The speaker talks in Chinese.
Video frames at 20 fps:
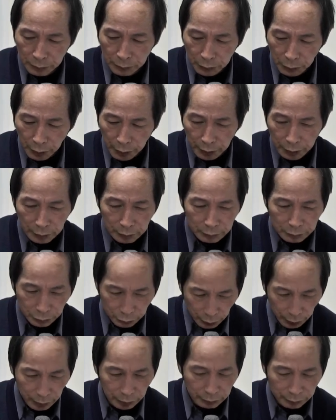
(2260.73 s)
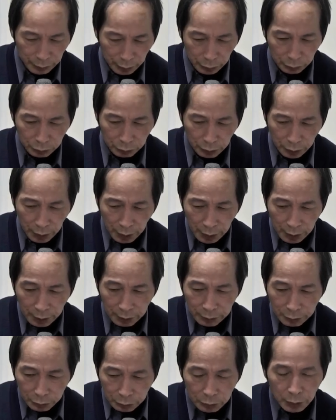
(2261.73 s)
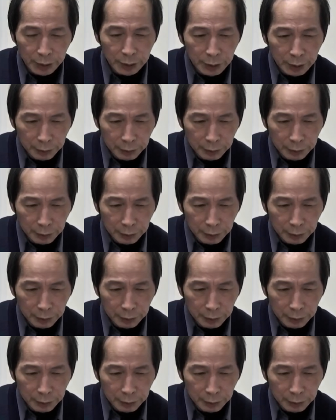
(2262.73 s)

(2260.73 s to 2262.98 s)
对对，没有错。所以